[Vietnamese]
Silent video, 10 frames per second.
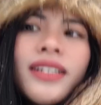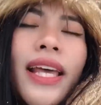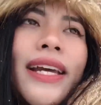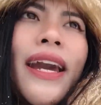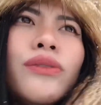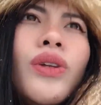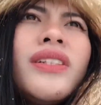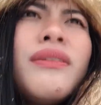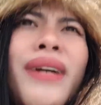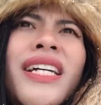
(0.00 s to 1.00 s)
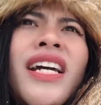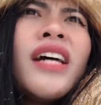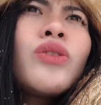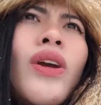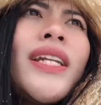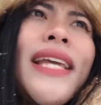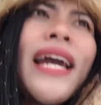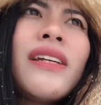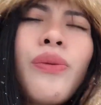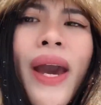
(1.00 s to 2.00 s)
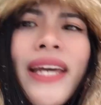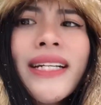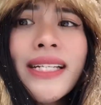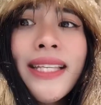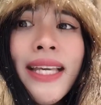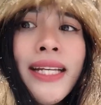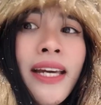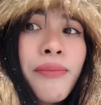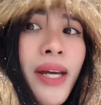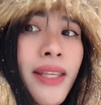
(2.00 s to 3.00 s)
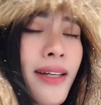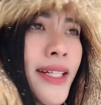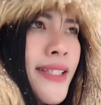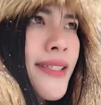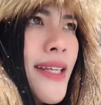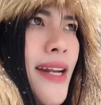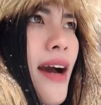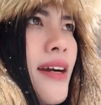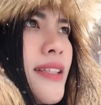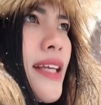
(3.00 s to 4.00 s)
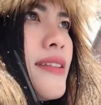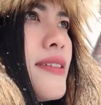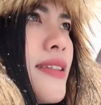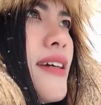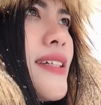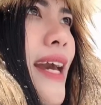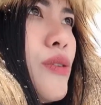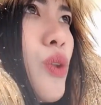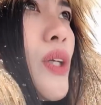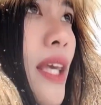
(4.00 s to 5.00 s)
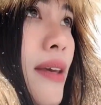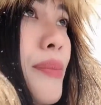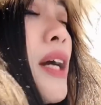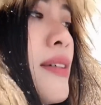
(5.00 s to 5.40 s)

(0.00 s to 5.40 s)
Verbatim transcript: ta cào tuyết nhưng mà tuyết nó dày quá những cái xi khi mà những cái xi đó người ta chưa tới cào tuyết kịp á